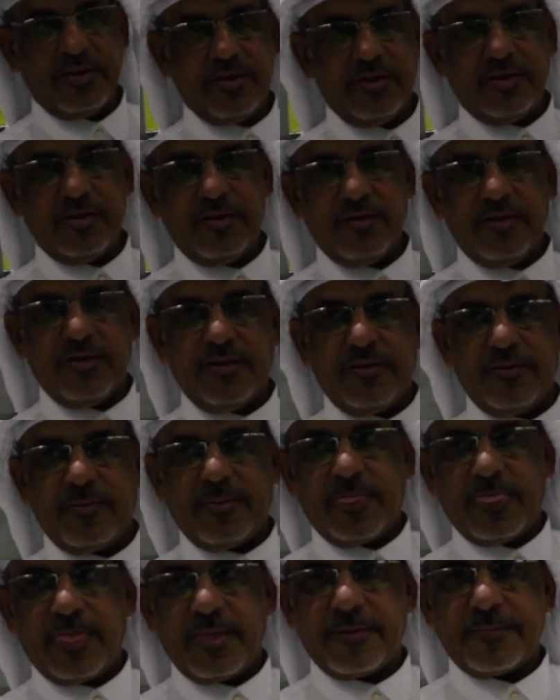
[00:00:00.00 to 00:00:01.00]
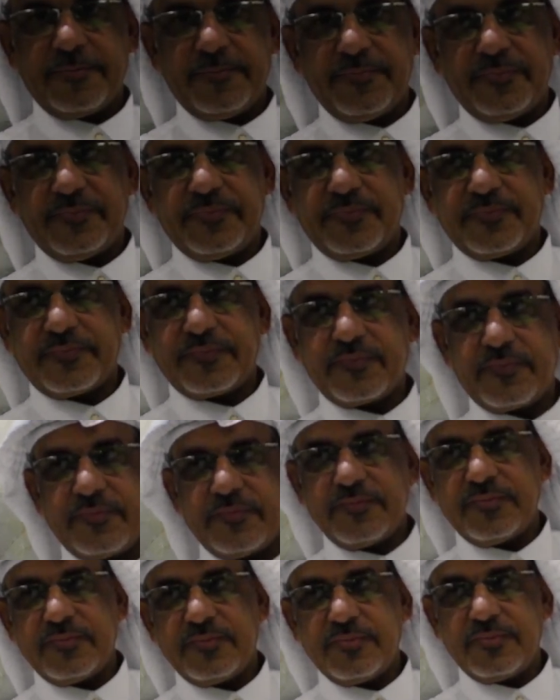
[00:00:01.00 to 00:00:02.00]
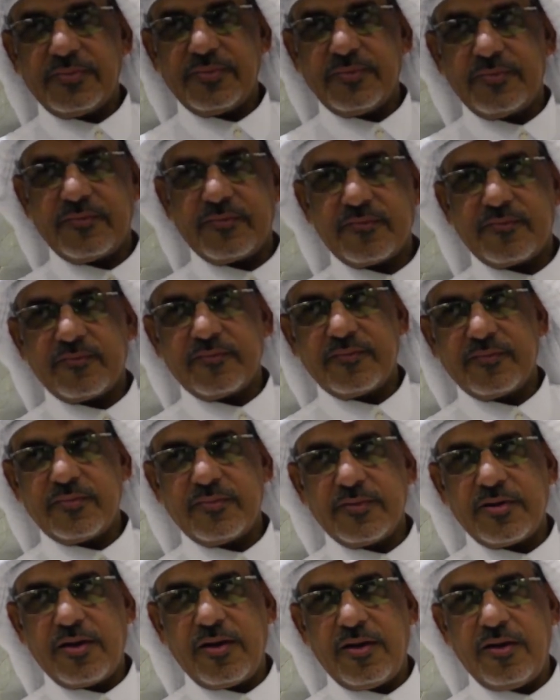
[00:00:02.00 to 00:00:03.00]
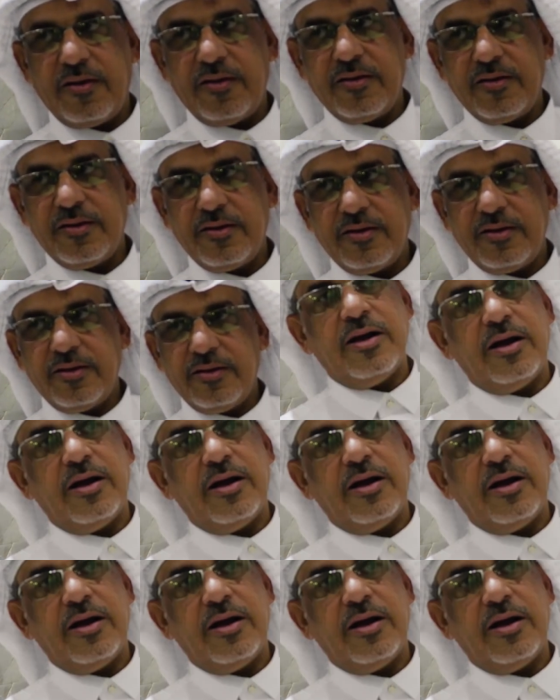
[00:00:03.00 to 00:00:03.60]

آه، متى انا اختار برسلان ومتى اختار سيراميك؟